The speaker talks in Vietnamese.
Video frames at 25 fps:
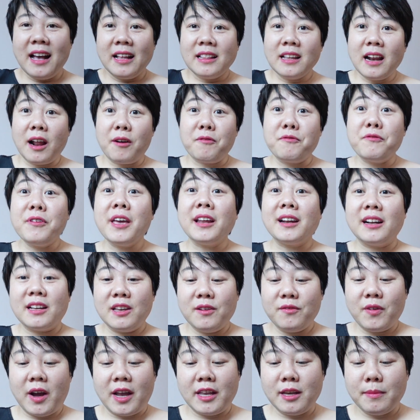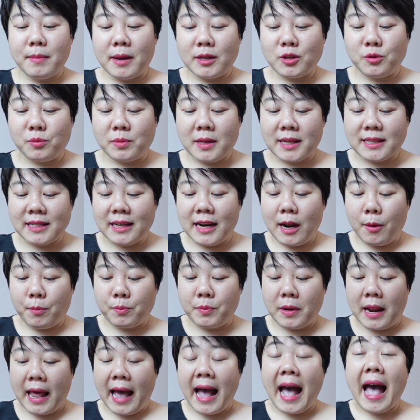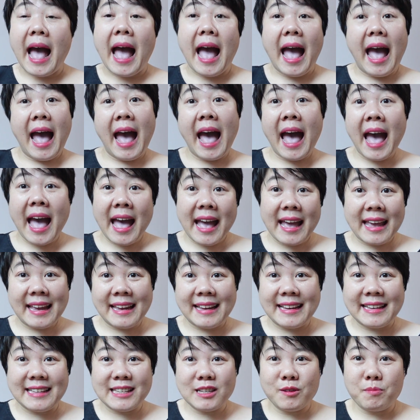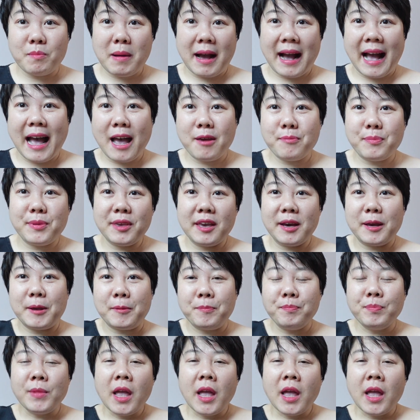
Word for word: tức là viết là như vậy nhưng mà chúng ta sẽ đặt là ai trong bảng IPA